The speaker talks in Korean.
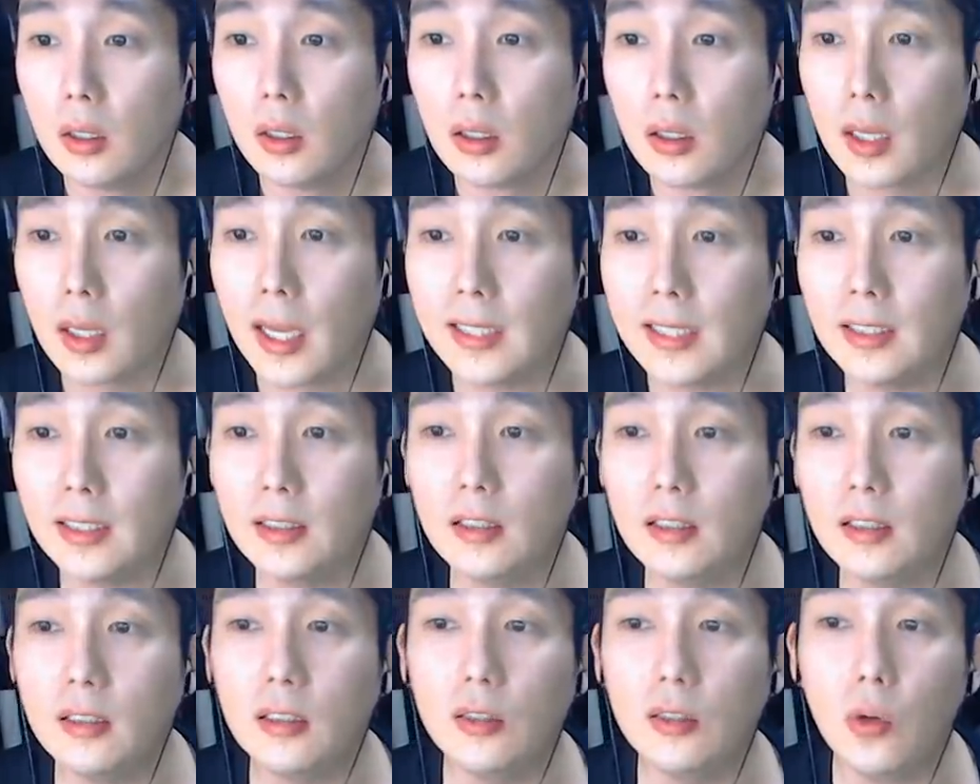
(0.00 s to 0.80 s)

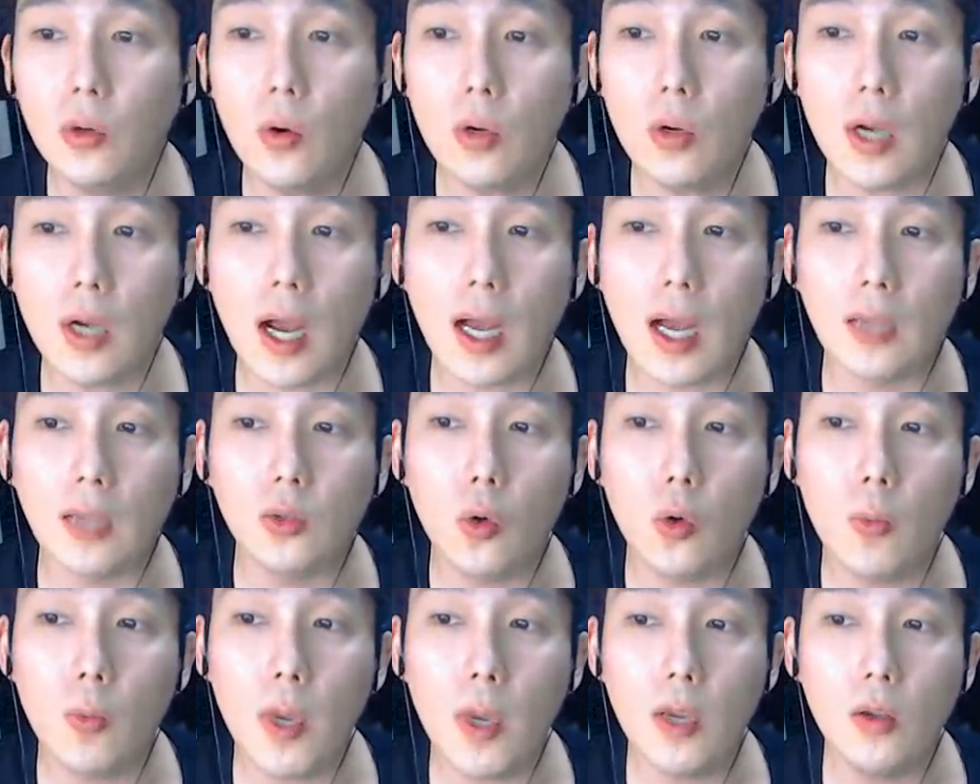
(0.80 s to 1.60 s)
카스는 솔까
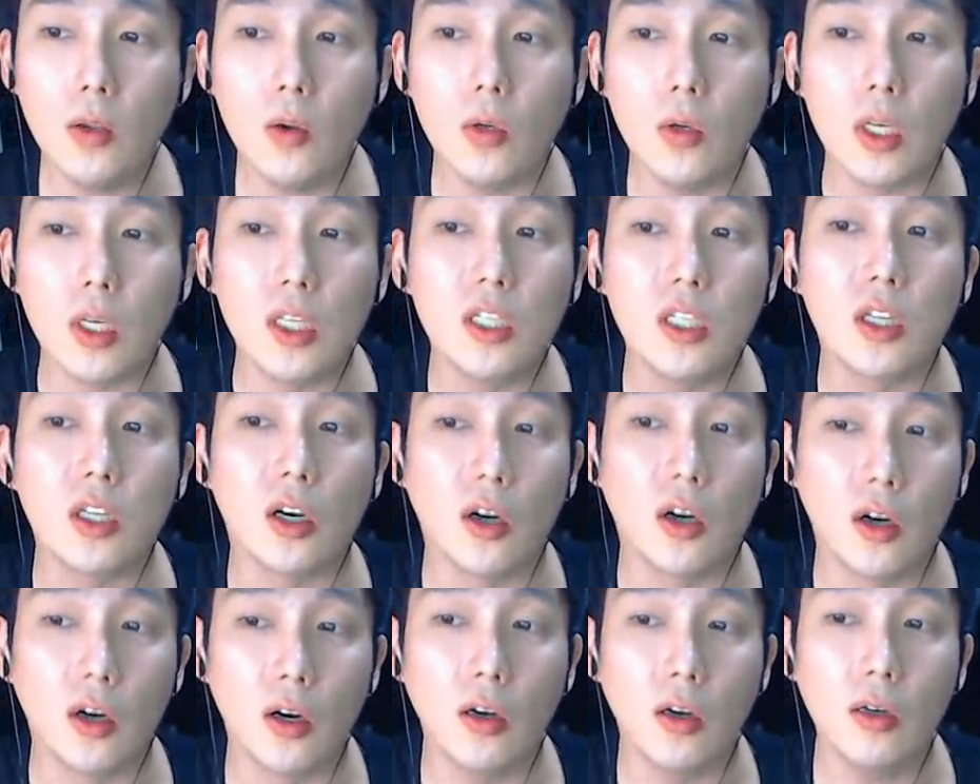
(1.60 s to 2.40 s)
소맥용
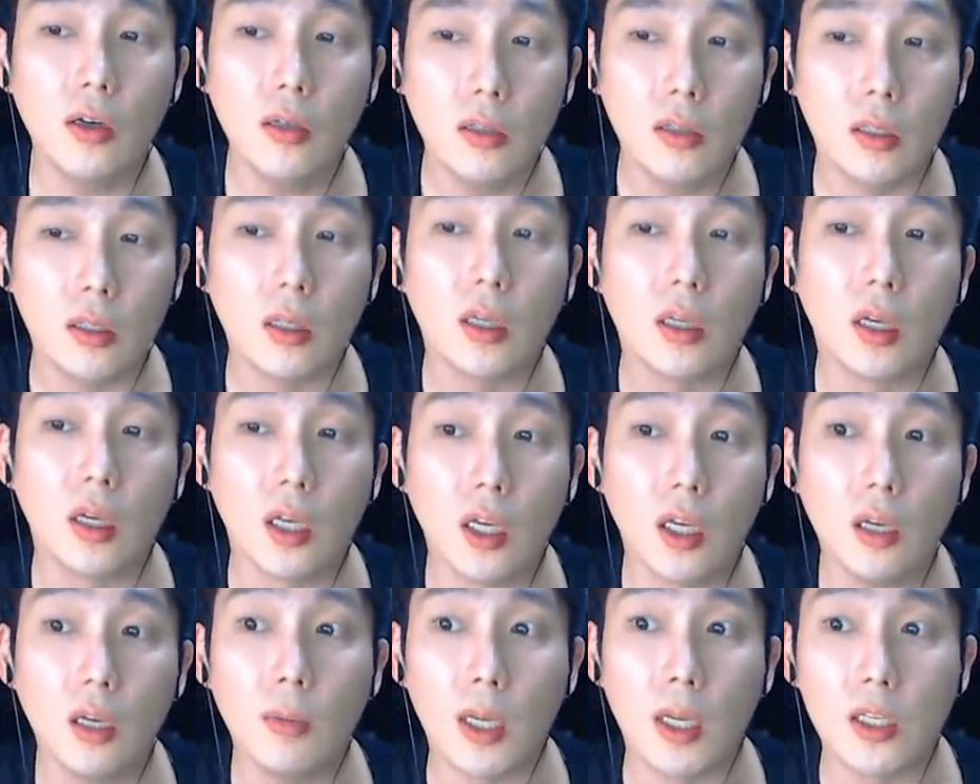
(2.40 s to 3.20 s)
인정.
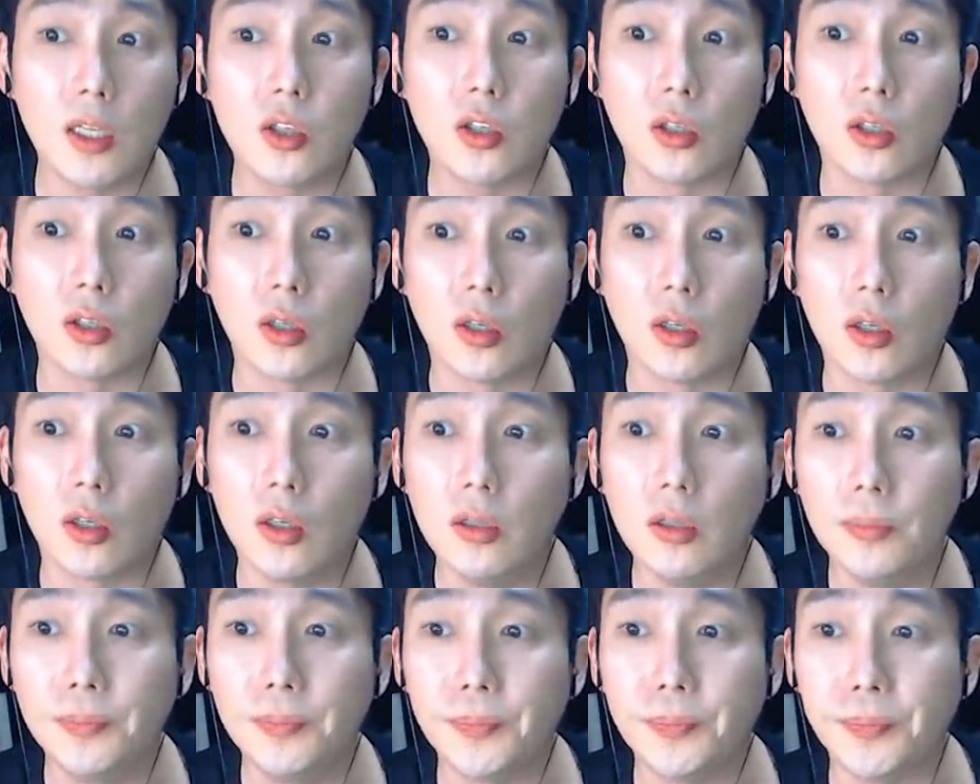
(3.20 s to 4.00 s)
예,
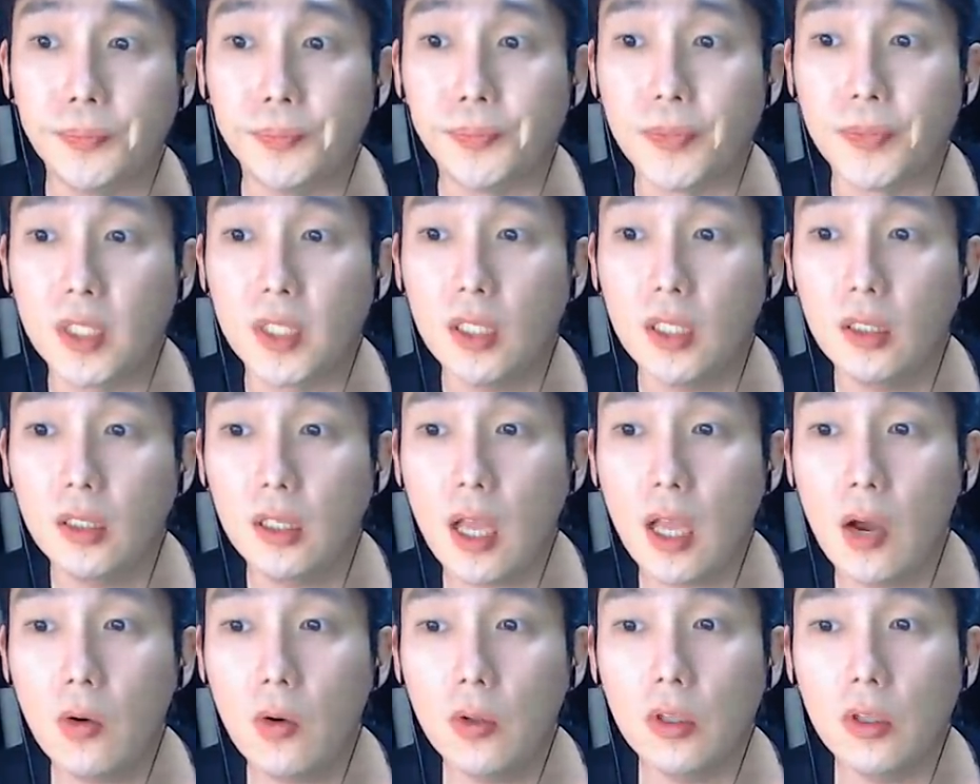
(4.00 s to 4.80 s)
맞죠. 음,
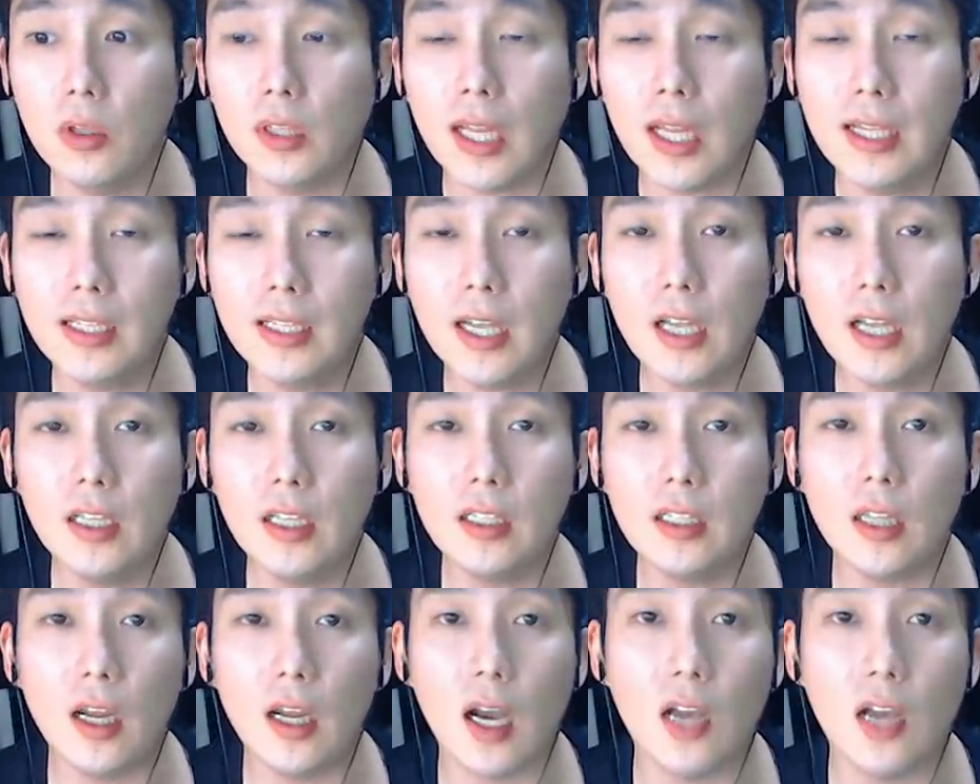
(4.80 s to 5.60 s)
칭따오는
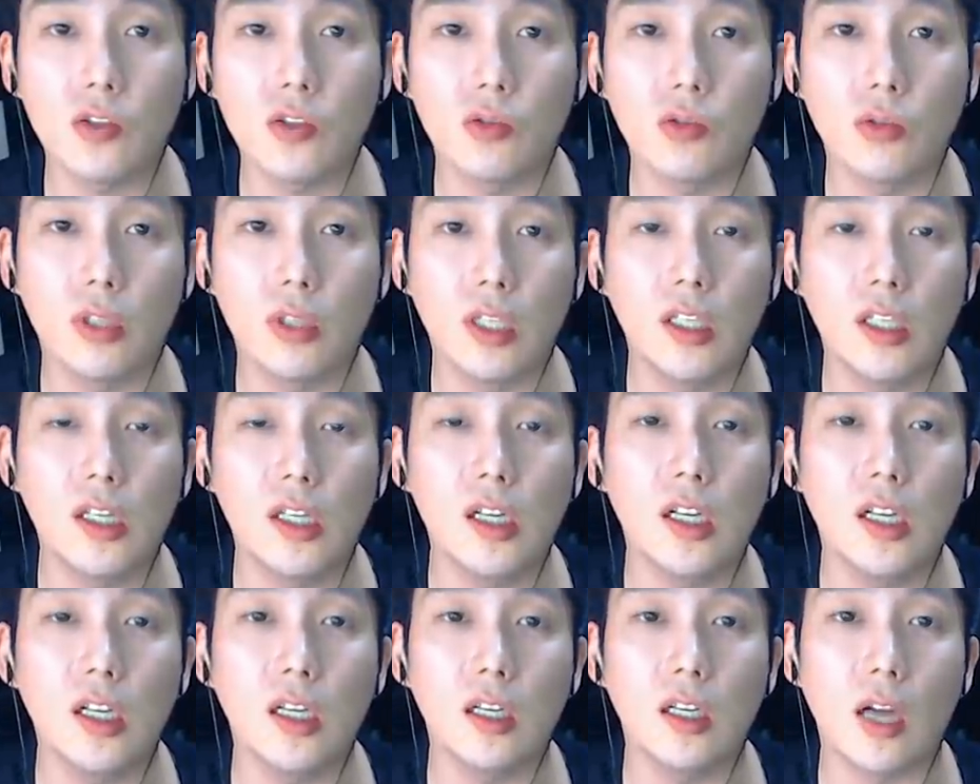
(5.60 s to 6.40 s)
탄산이 세가지고
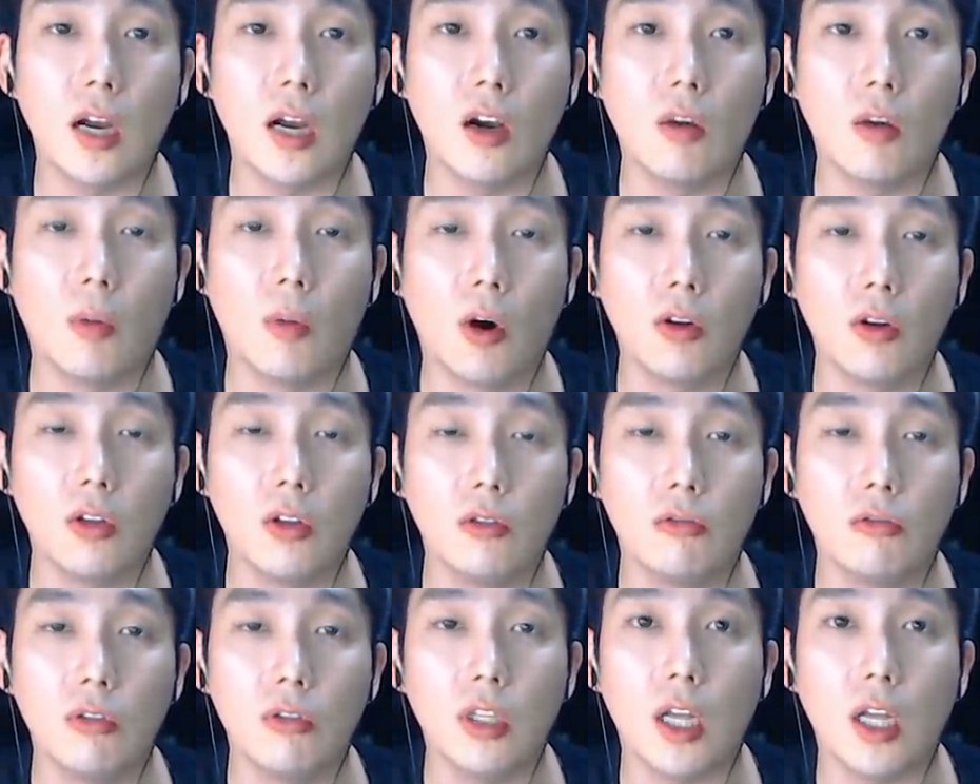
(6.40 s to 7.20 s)
니글니글한 거
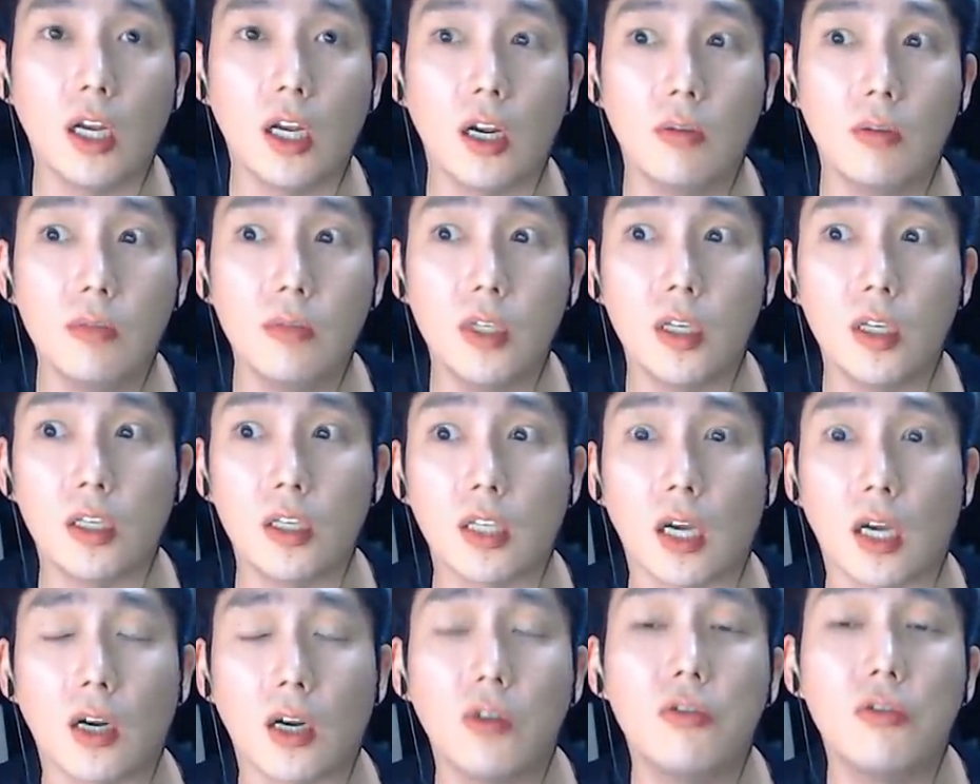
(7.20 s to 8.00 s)
먹는 우리나라 음식에
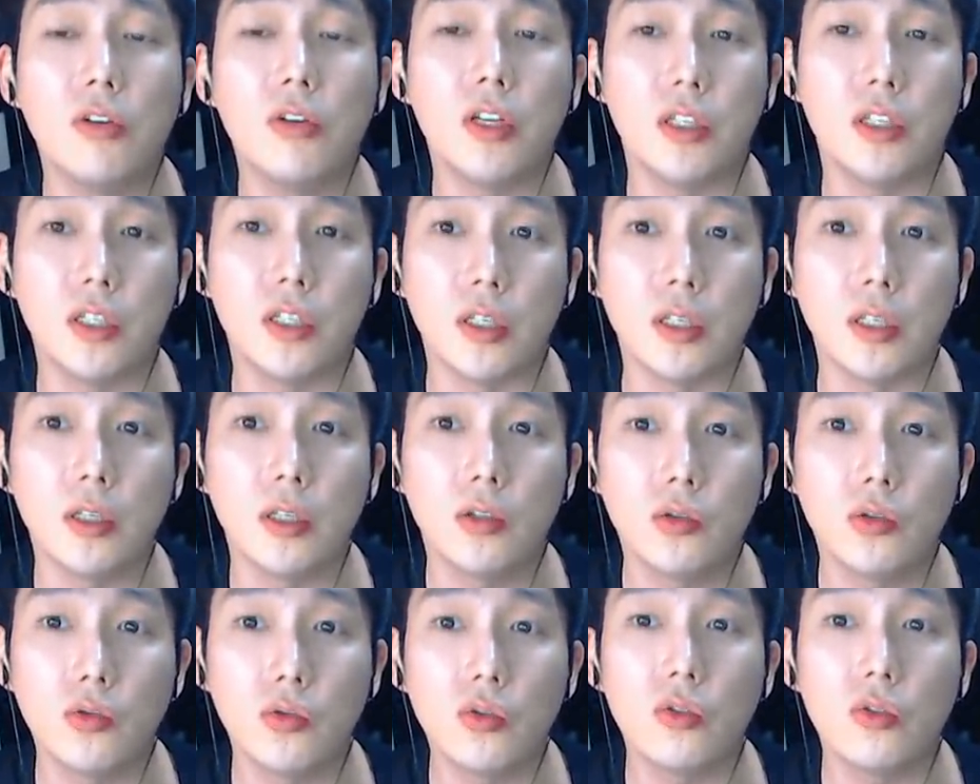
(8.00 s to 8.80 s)
잘 어울리지.
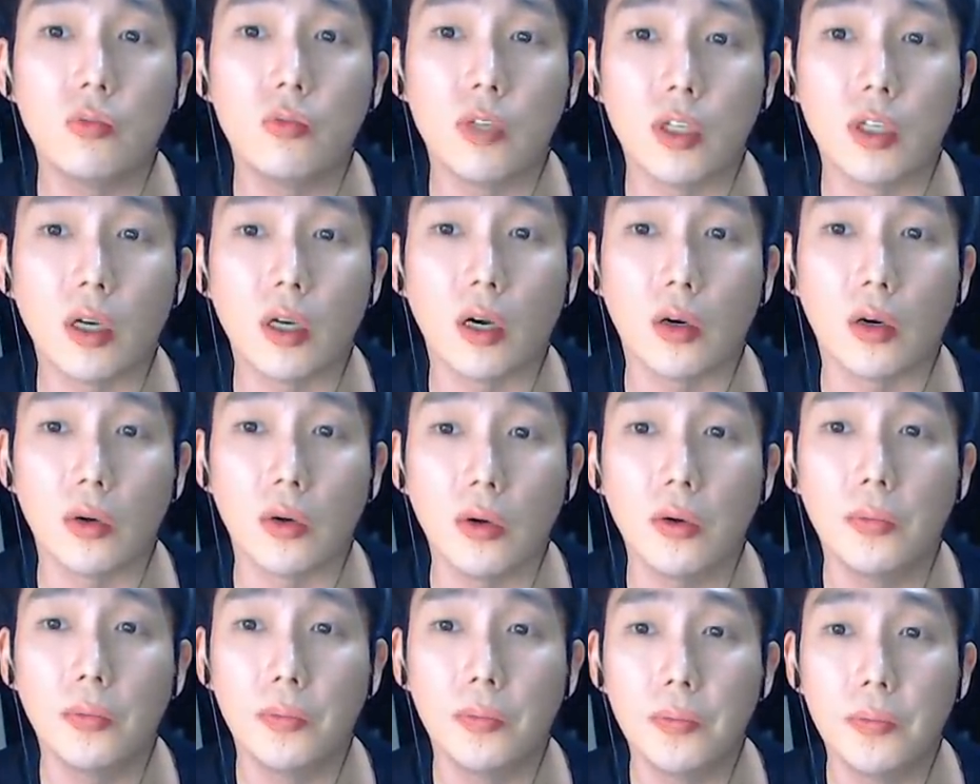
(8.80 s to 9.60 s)
중국
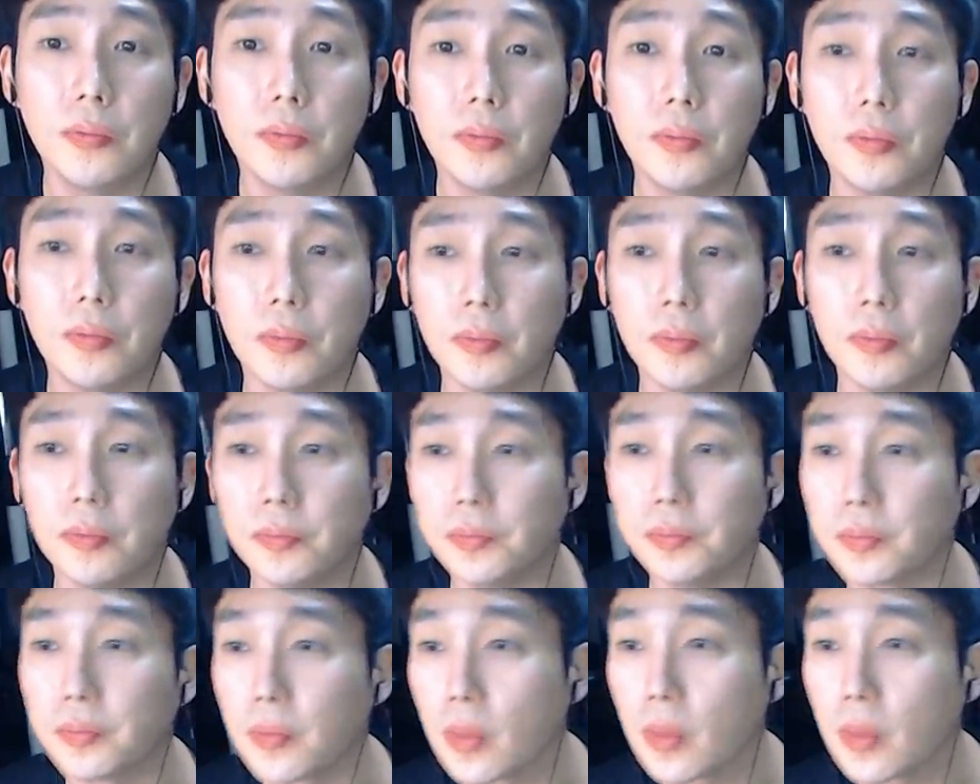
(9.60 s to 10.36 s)
음식하고. 음.